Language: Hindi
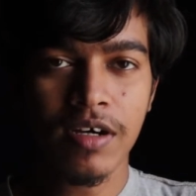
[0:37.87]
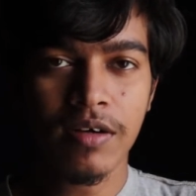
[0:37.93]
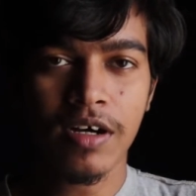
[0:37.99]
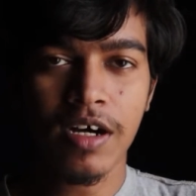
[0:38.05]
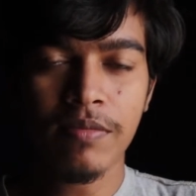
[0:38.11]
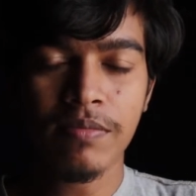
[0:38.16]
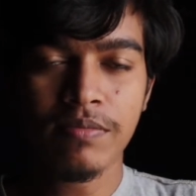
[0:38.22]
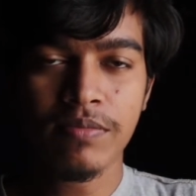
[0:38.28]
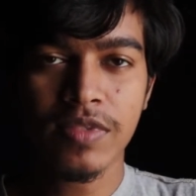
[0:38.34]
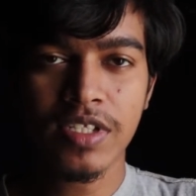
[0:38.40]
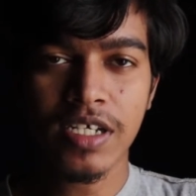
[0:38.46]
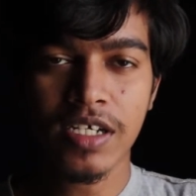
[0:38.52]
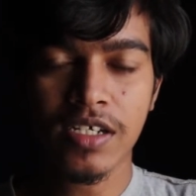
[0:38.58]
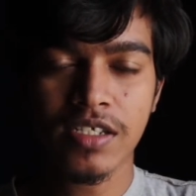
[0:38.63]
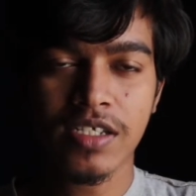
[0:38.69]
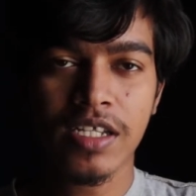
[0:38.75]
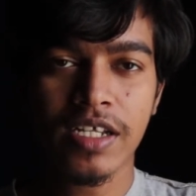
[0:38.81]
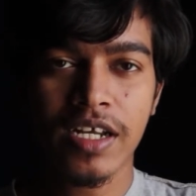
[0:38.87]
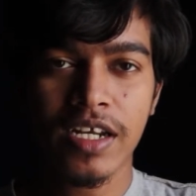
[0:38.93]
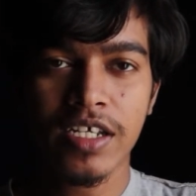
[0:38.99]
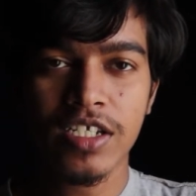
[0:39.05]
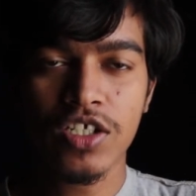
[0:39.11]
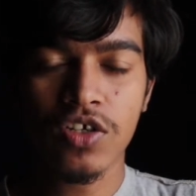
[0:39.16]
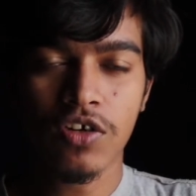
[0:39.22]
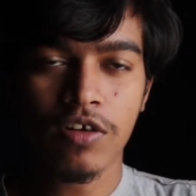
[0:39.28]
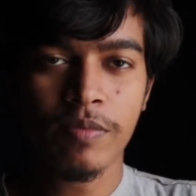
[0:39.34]
आप ध्यान से देख
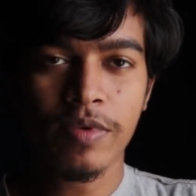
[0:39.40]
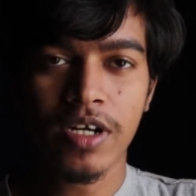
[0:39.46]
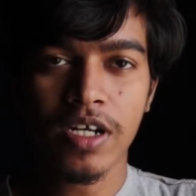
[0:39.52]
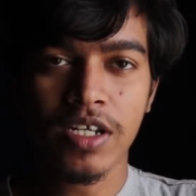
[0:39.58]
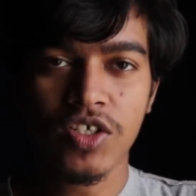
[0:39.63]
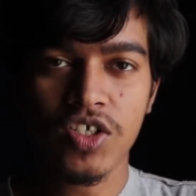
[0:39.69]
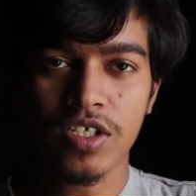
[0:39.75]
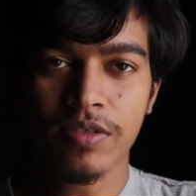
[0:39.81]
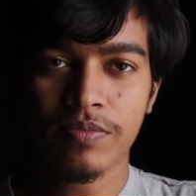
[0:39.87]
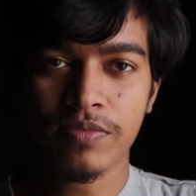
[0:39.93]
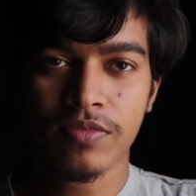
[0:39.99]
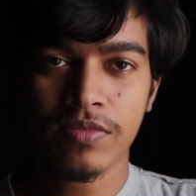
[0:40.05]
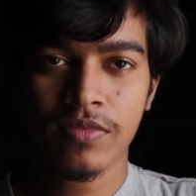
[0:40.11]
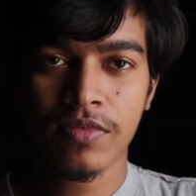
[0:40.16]
लीजिए और पढ़ लीजिए